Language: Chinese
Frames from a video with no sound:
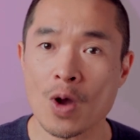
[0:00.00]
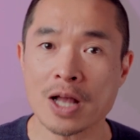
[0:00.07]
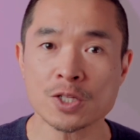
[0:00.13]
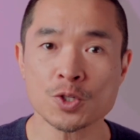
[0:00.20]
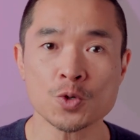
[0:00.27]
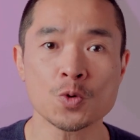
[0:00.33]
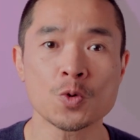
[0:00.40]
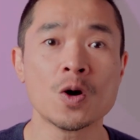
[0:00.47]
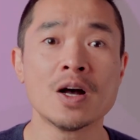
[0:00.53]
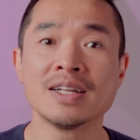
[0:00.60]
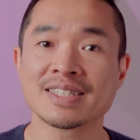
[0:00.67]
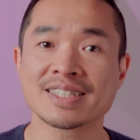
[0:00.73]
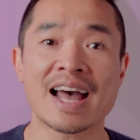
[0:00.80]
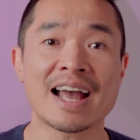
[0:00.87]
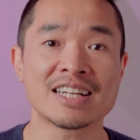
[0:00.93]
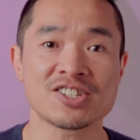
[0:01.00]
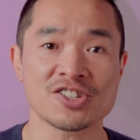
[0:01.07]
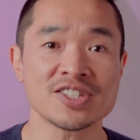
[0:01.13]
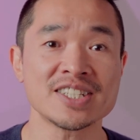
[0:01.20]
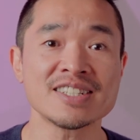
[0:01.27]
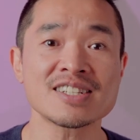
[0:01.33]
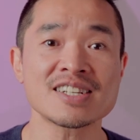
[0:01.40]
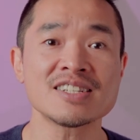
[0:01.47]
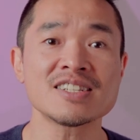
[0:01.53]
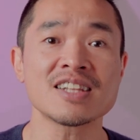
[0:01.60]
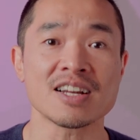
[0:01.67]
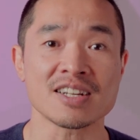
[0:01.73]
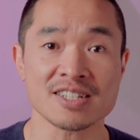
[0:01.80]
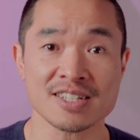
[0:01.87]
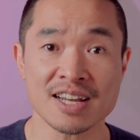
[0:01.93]
贯注在执行师
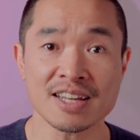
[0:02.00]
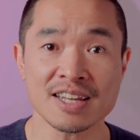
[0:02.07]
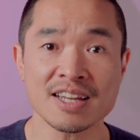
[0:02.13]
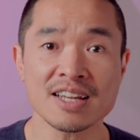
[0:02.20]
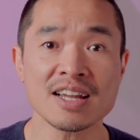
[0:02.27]
的声